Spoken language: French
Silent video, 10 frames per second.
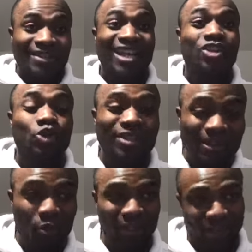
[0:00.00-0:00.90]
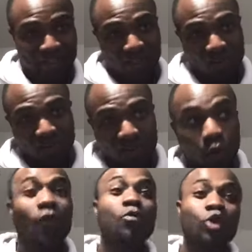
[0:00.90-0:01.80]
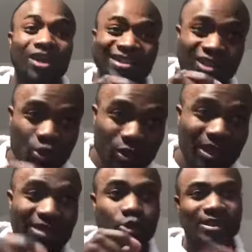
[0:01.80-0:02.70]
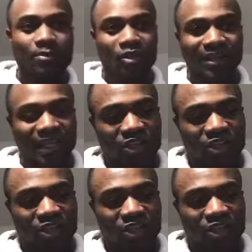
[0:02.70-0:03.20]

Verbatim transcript: ça suscite mon attention. Le formulaire euh, suscite mon